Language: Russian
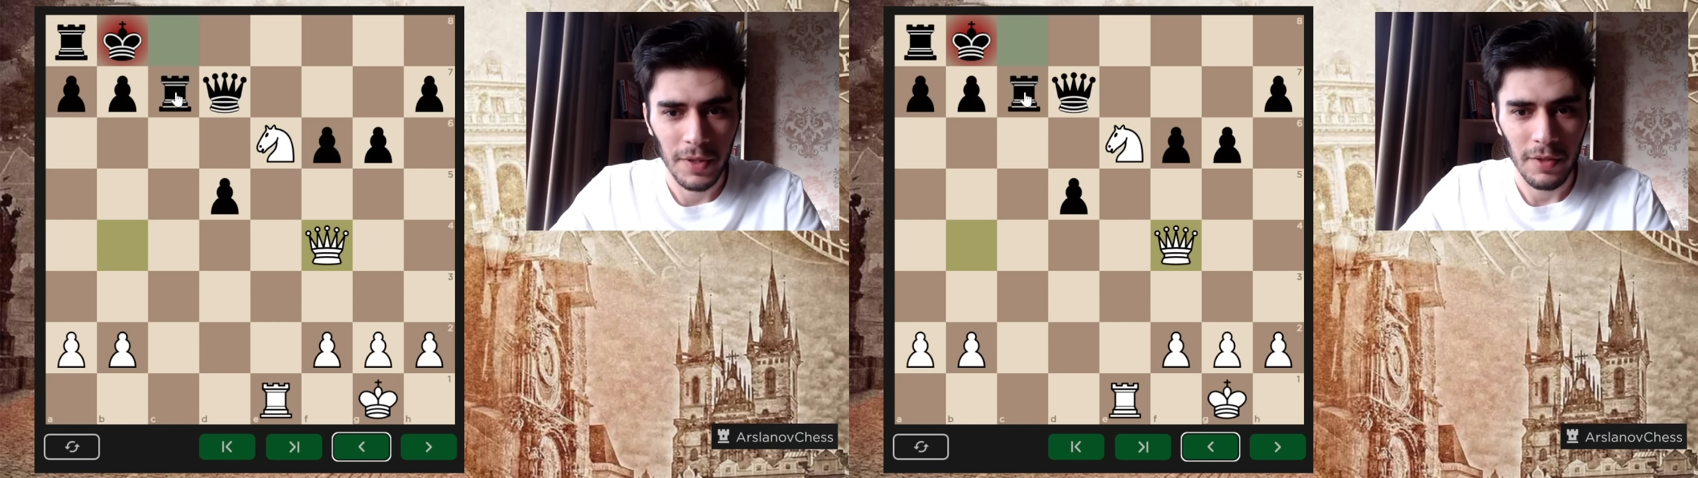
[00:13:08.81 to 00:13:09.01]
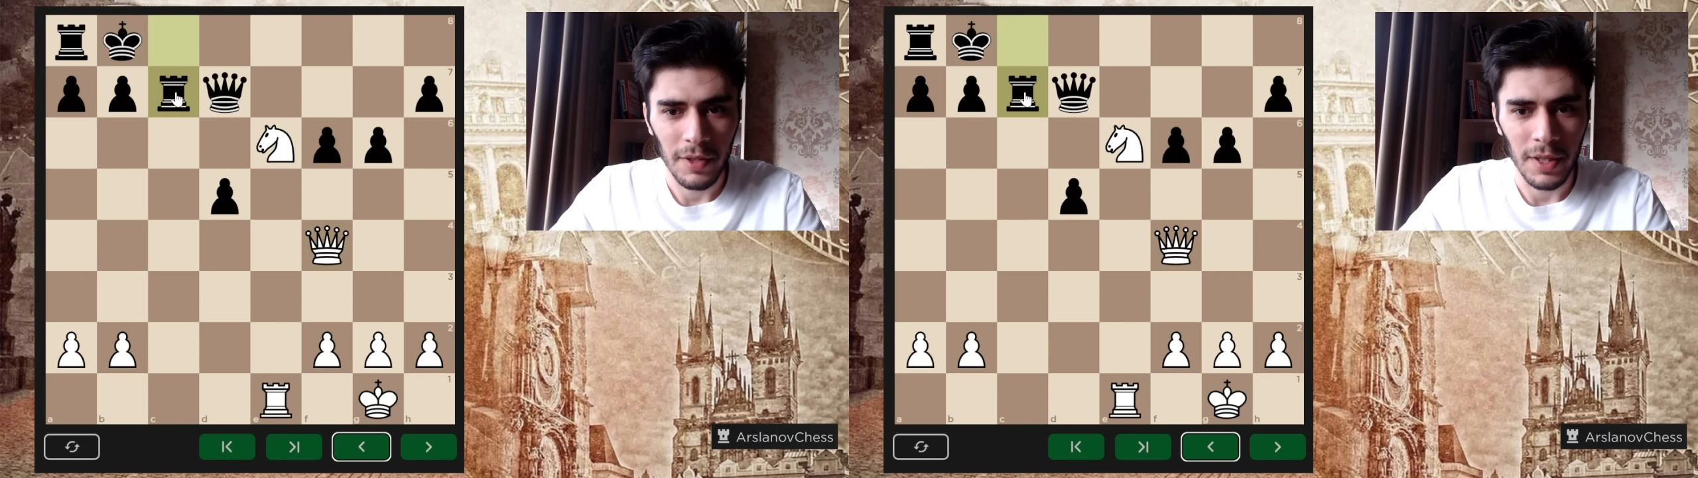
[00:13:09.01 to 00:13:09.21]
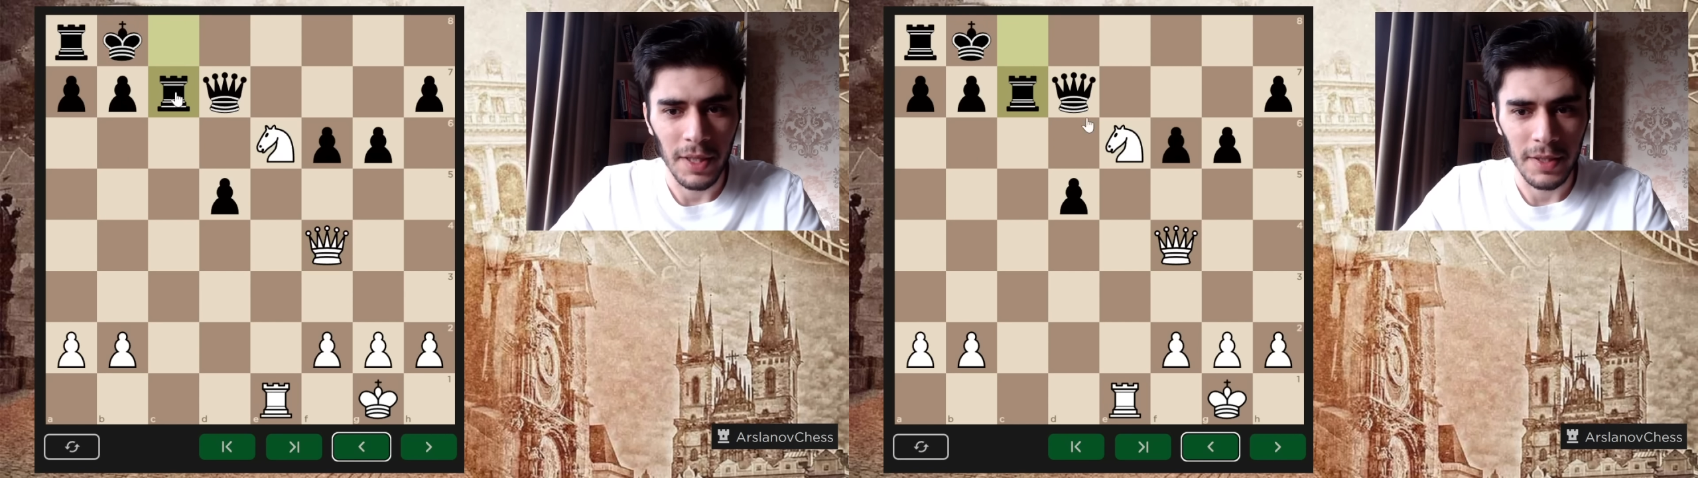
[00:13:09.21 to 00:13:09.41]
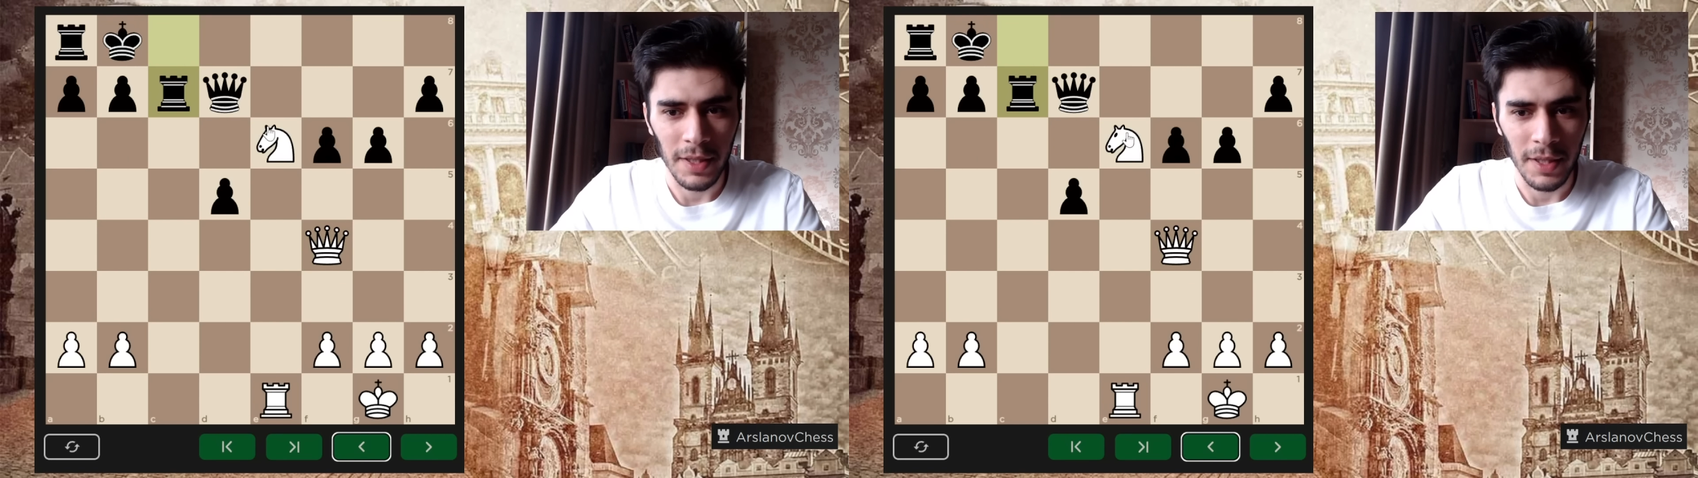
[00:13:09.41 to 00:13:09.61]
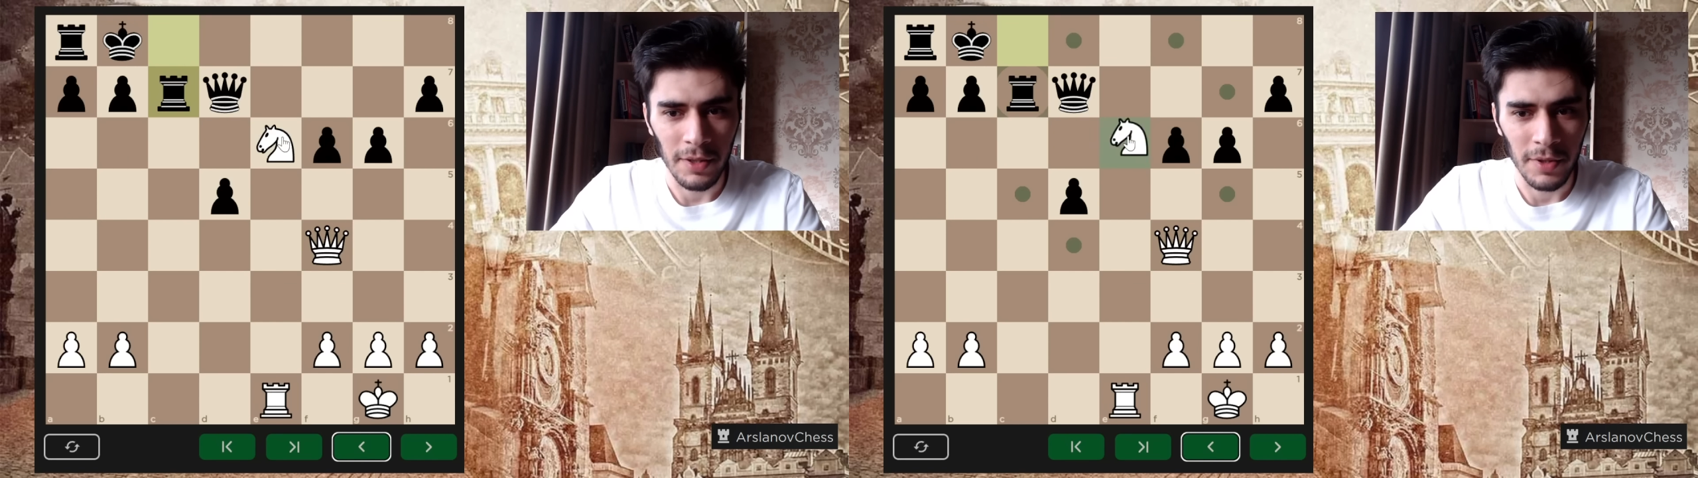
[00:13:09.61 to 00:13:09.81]
ладья
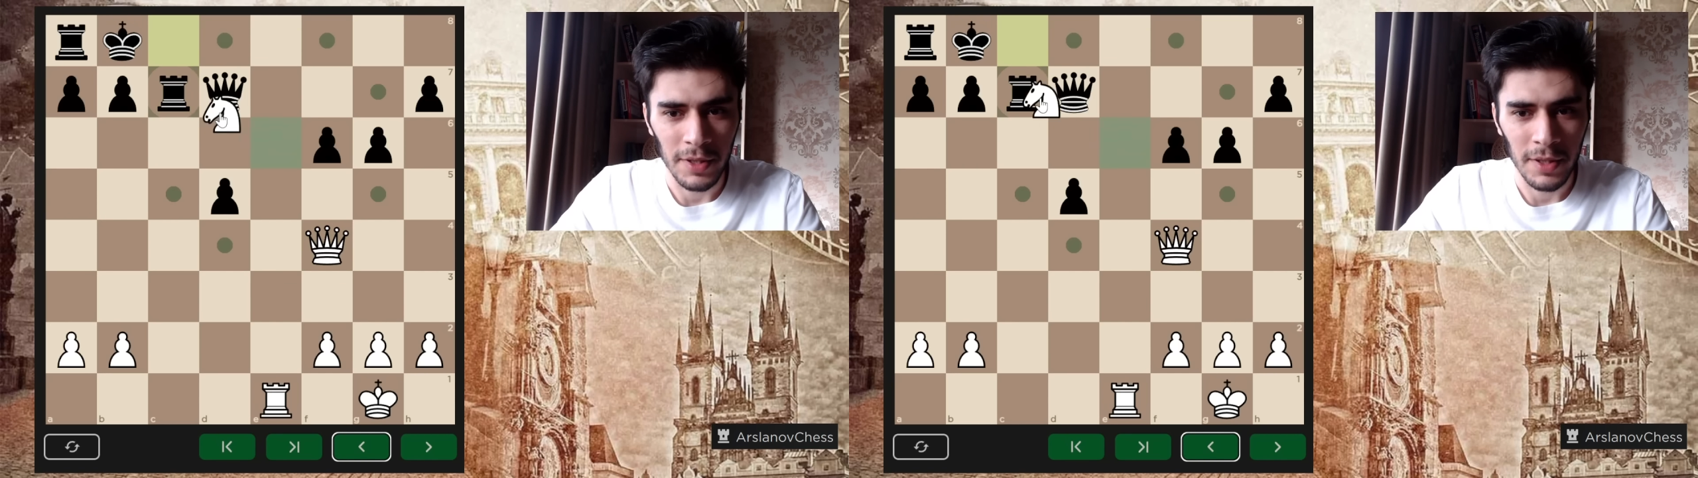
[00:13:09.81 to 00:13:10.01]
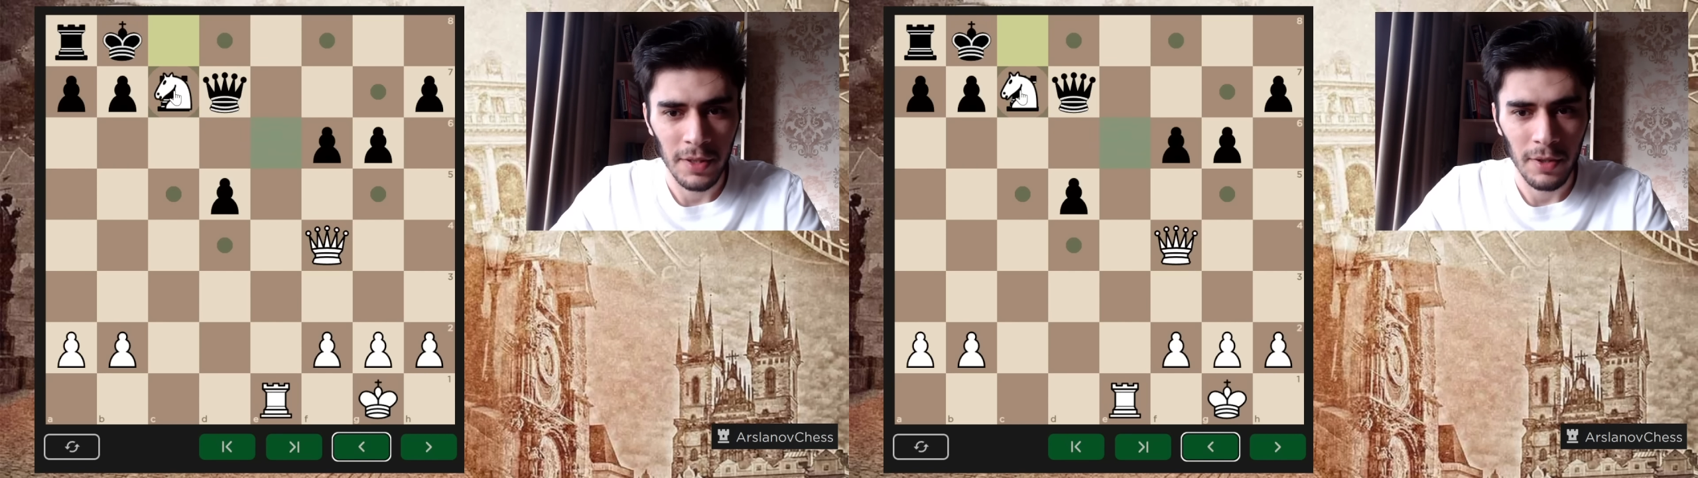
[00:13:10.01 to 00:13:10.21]
закрылась,